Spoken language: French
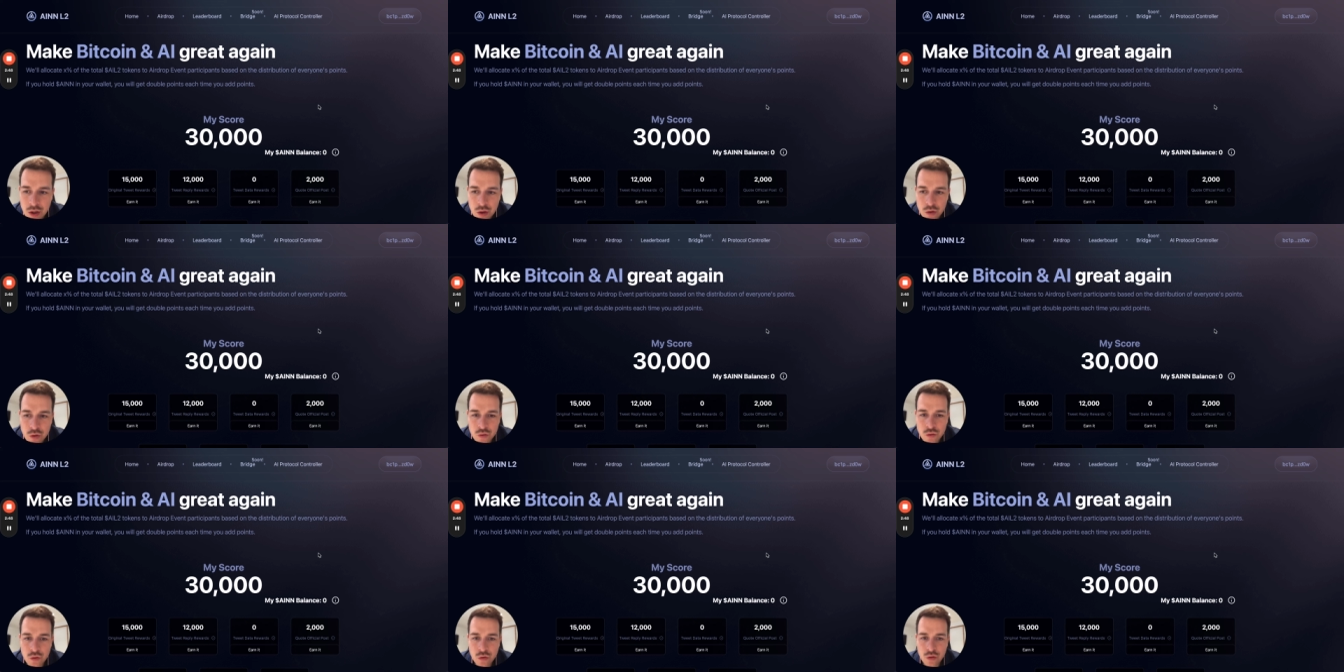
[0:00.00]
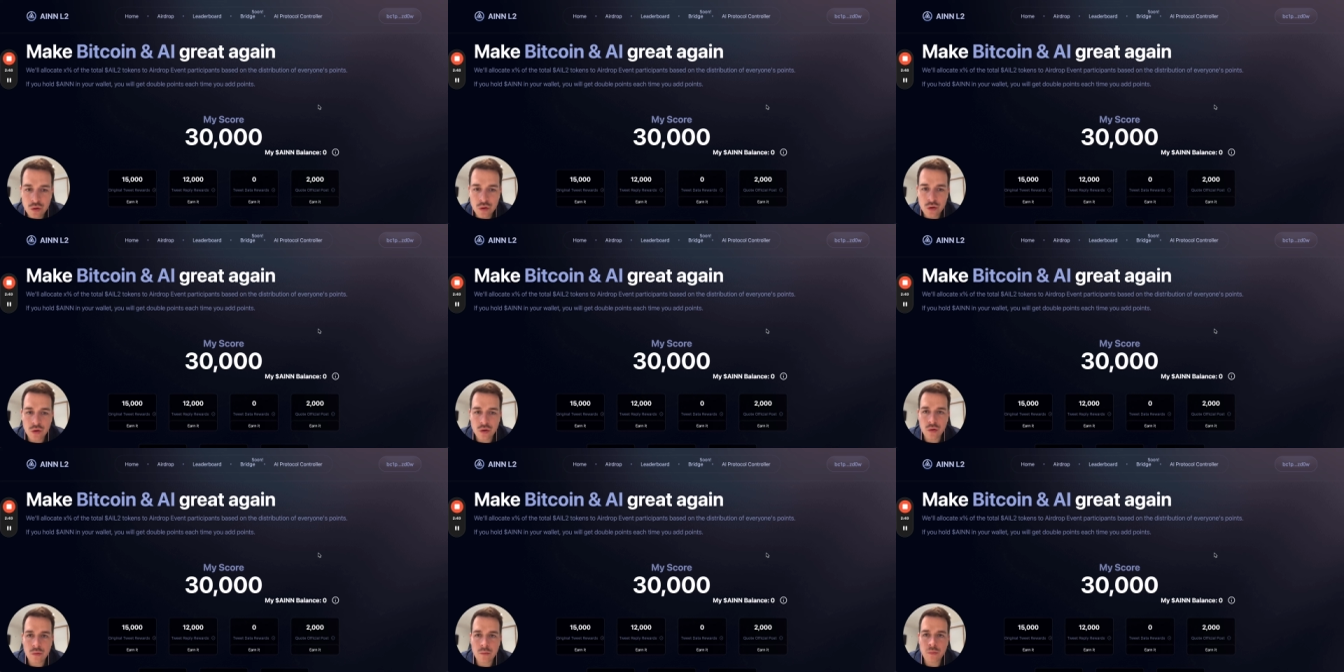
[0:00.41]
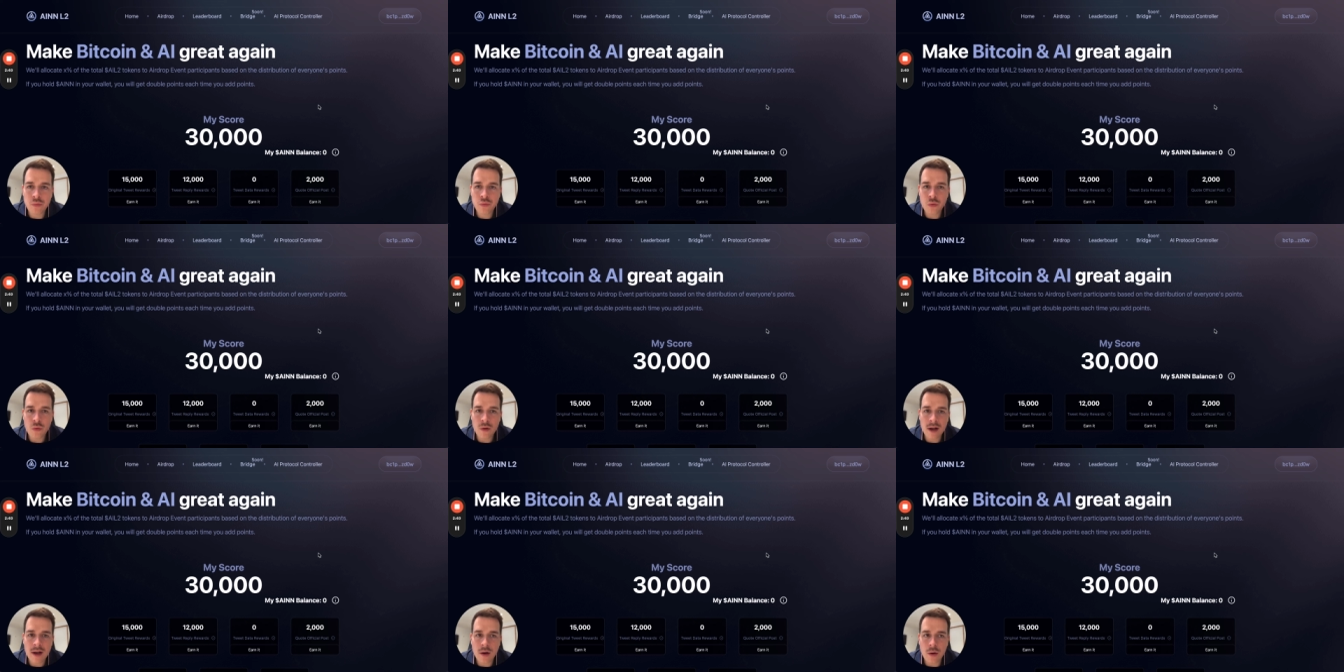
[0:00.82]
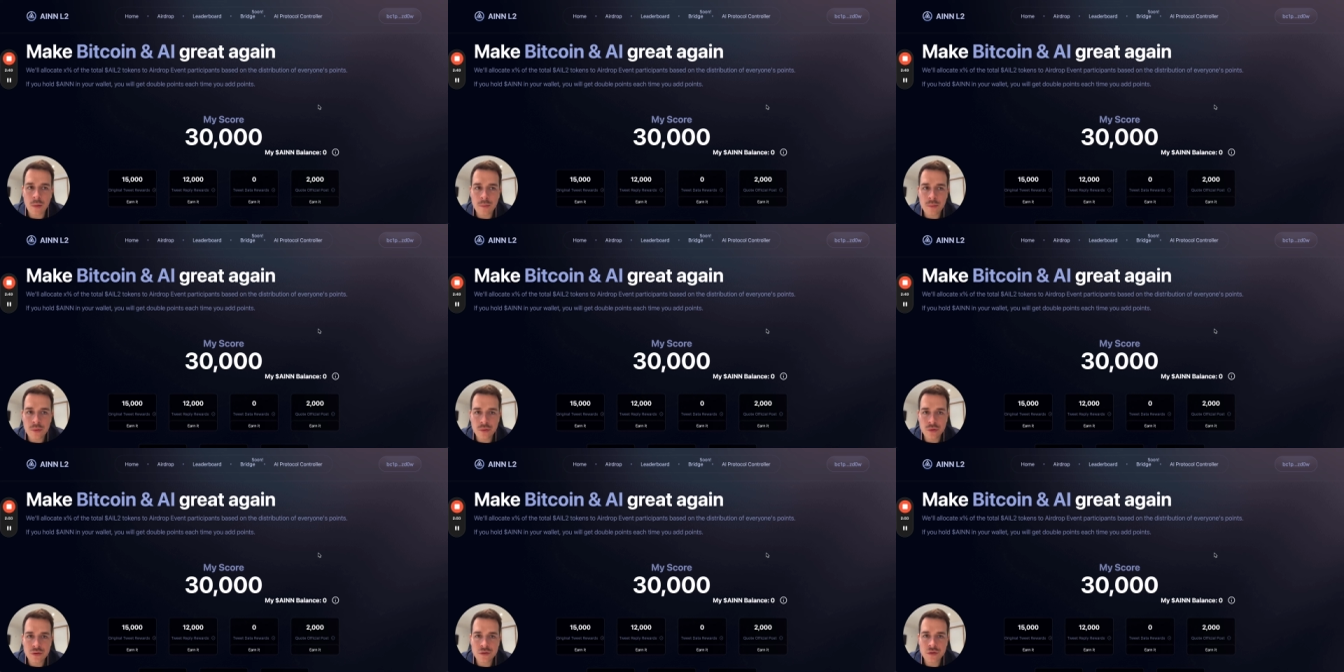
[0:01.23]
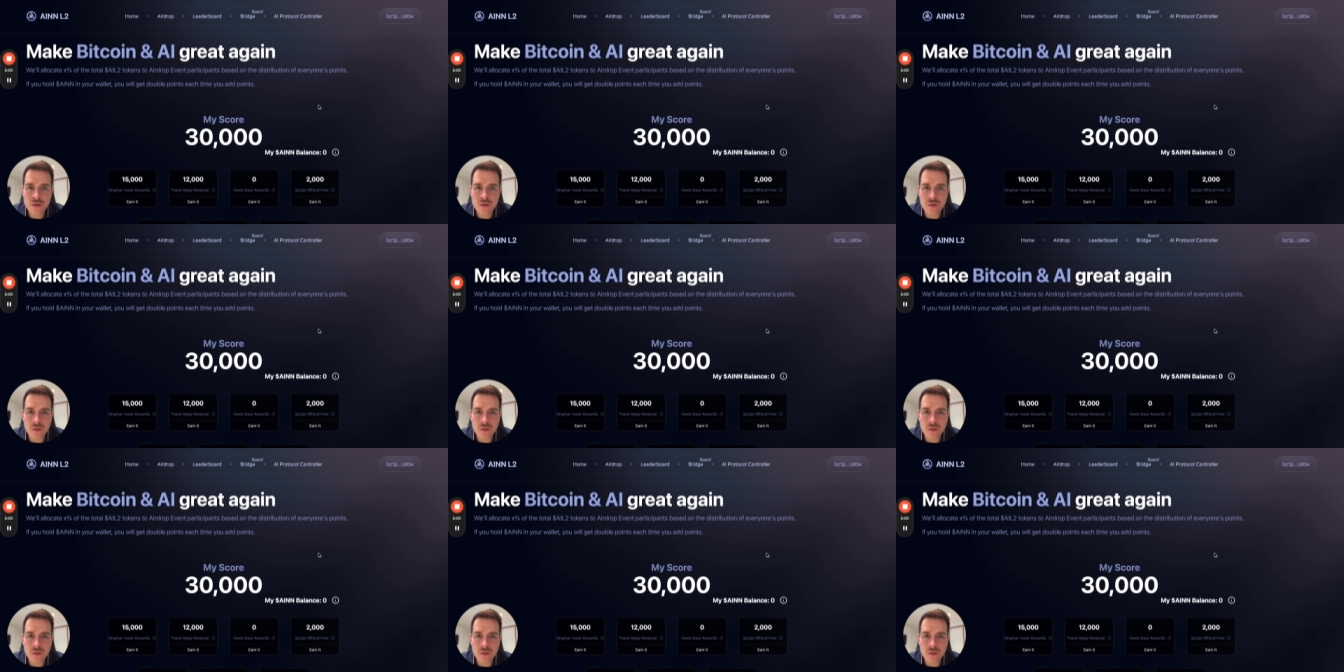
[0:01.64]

de euh, points en plus.